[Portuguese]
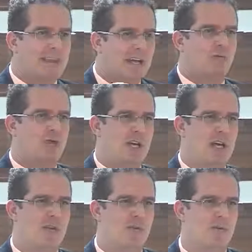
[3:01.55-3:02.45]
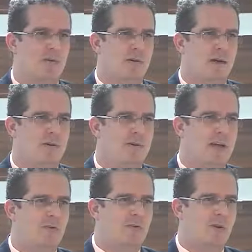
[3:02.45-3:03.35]
tanto dinheiro. É,
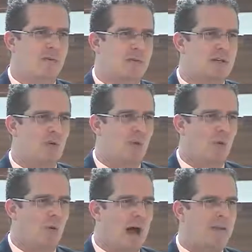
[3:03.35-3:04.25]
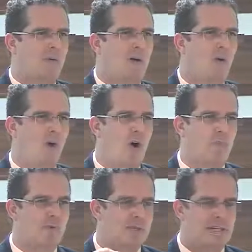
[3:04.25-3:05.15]
Vinhedo, os ônibus circulam 4
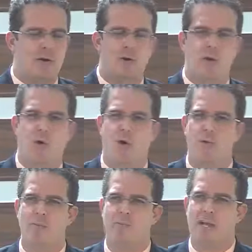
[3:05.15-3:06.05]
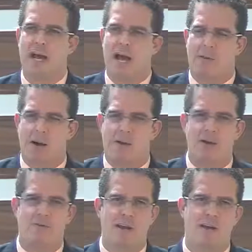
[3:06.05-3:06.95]
quilômetros, 5 quilômetros, a
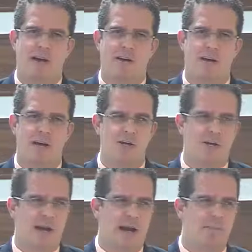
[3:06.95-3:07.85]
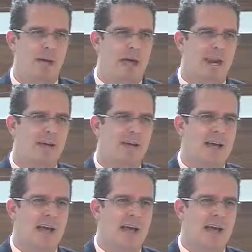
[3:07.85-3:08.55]
maioria vem da, da região da Capela,